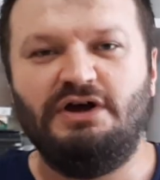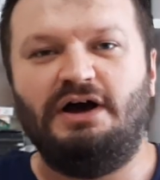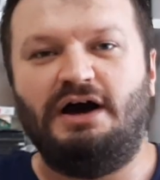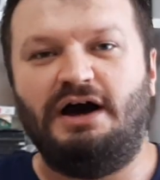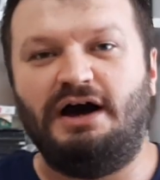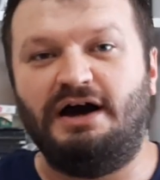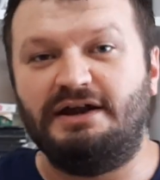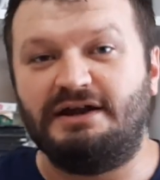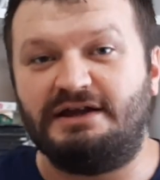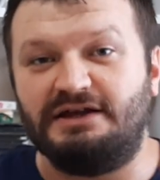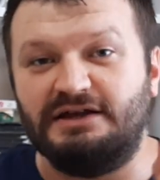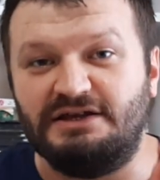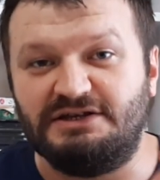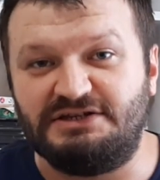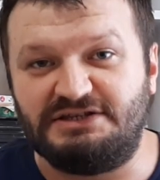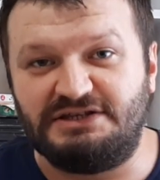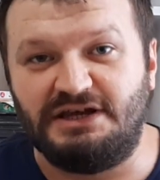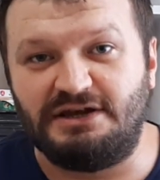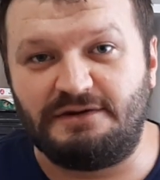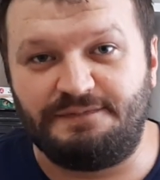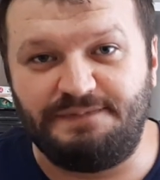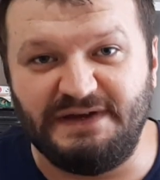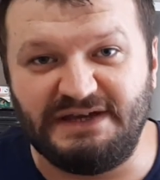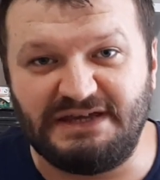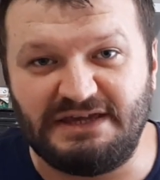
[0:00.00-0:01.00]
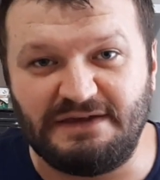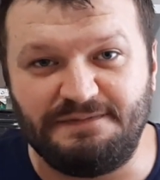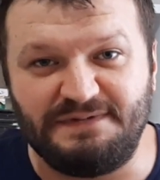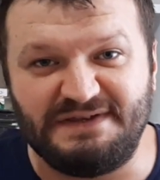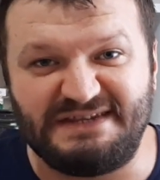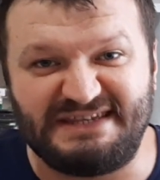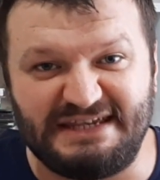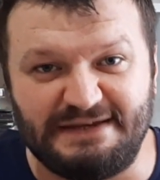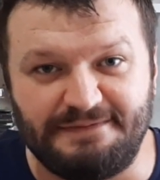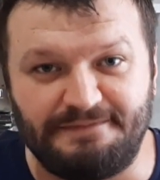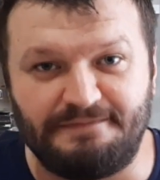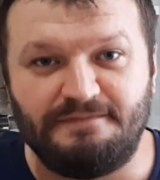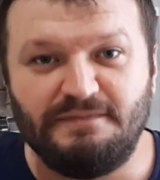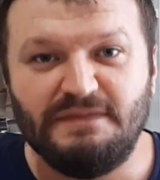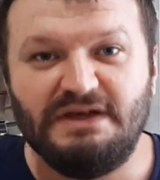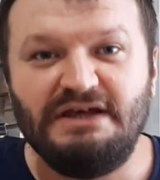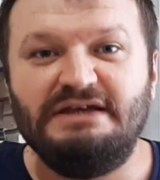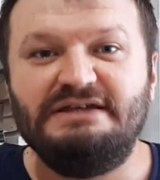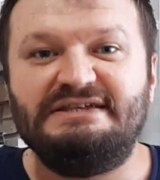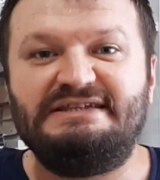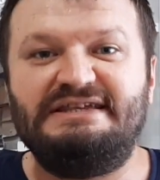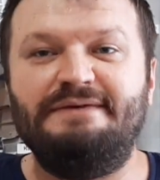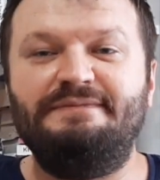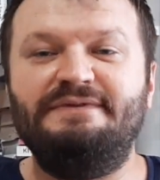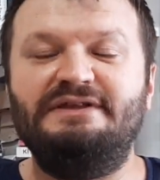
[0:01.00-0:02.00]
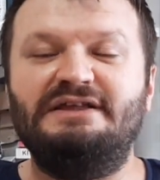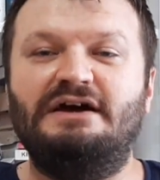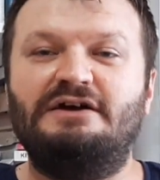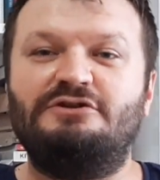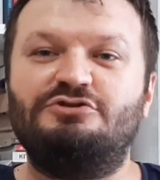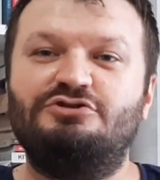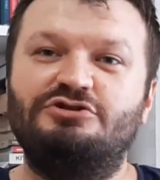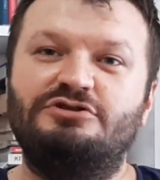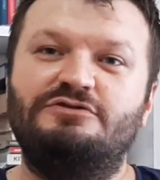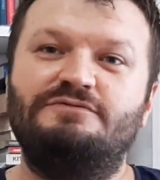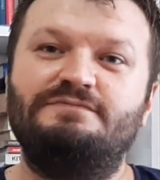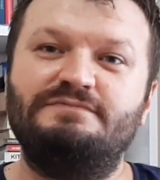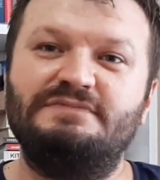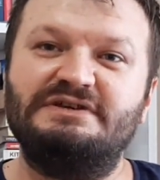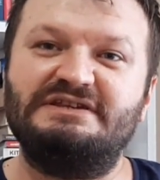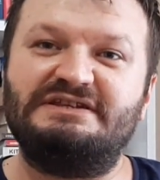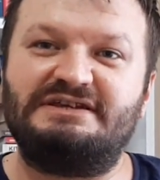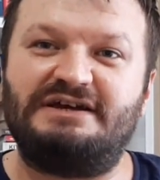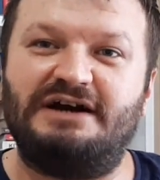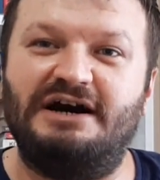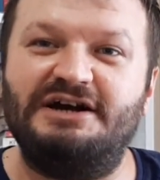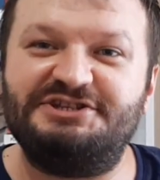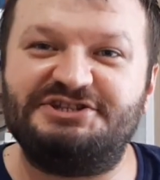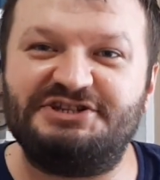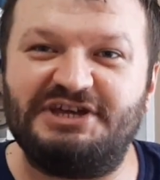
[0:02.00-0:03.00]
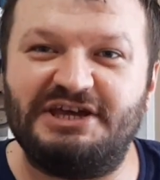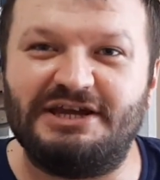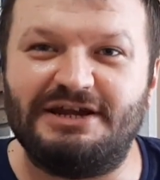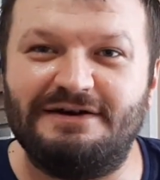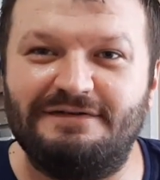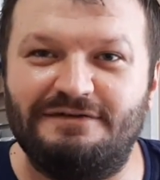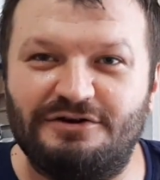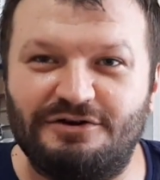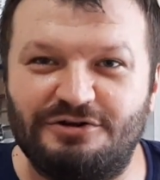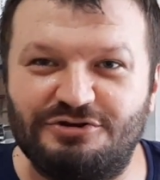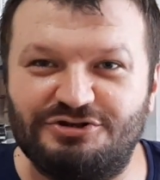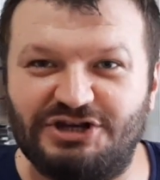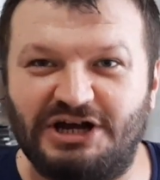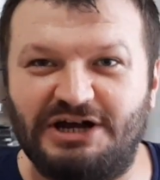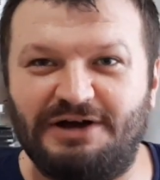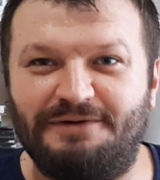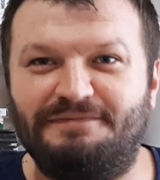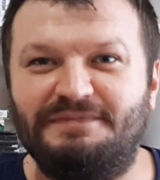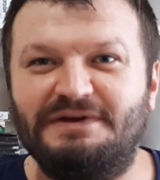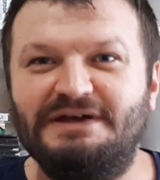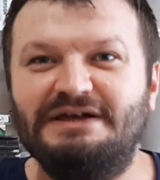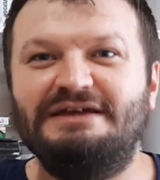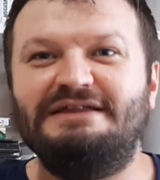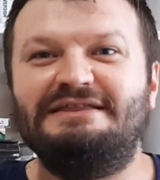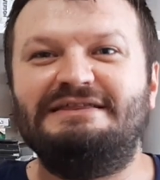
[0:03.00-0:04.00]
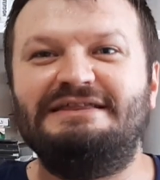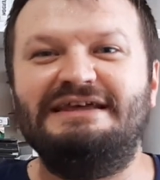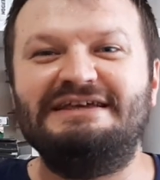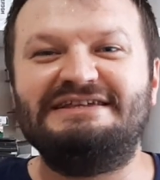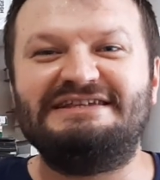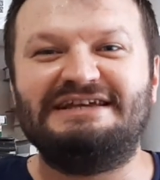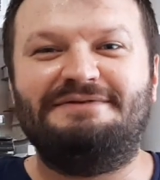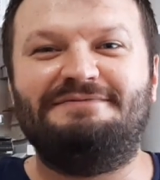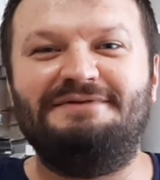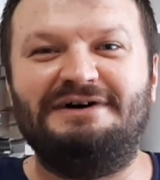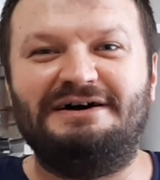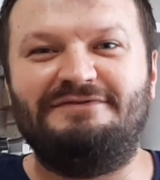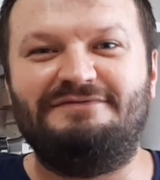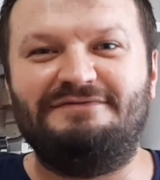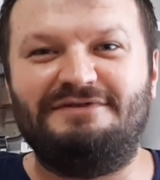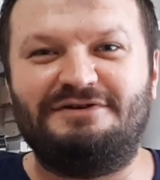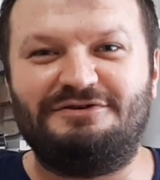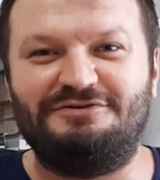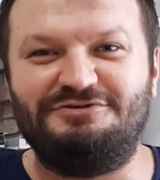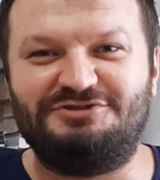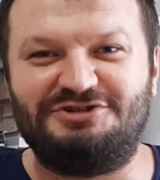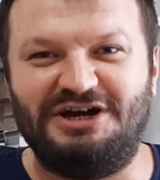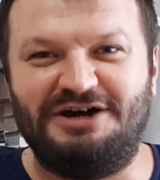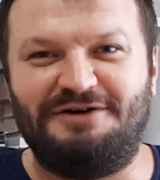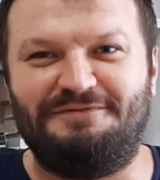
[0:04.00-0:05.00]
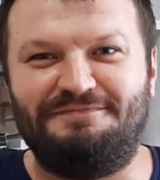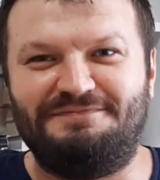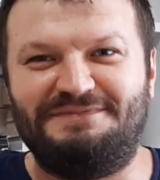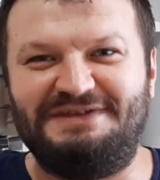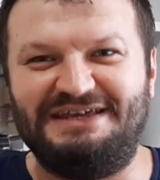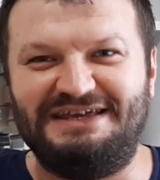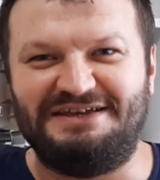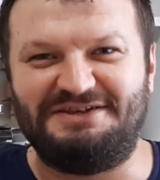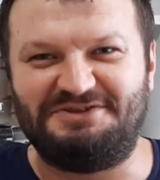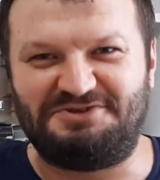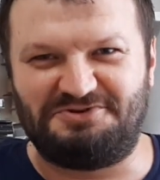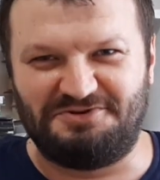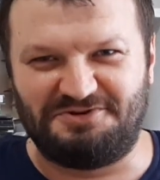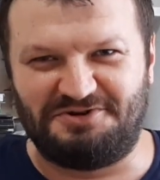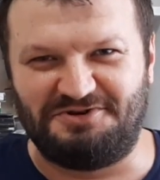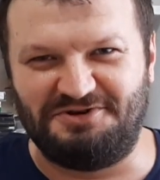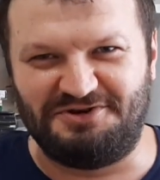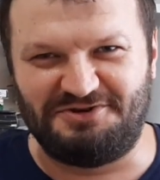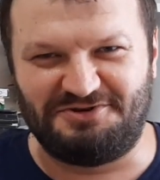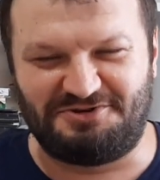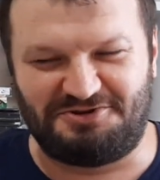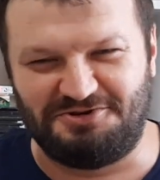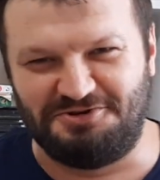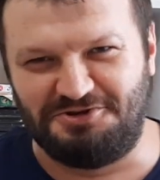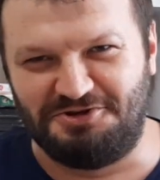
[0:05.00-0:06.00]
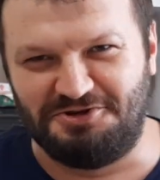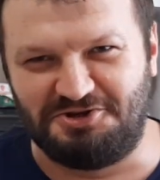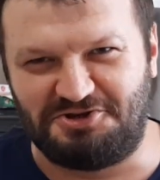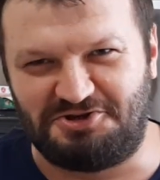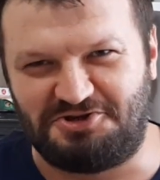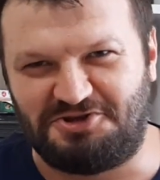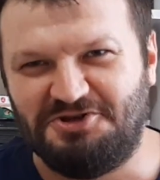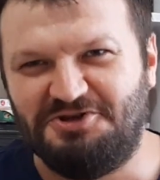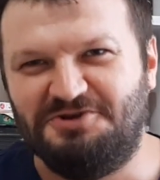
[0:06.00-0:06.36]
Arkadaşlar peki bizim seminer dönemimiz kaç kere var hocam? Ne zaman var hocam diye soruyorsunuz.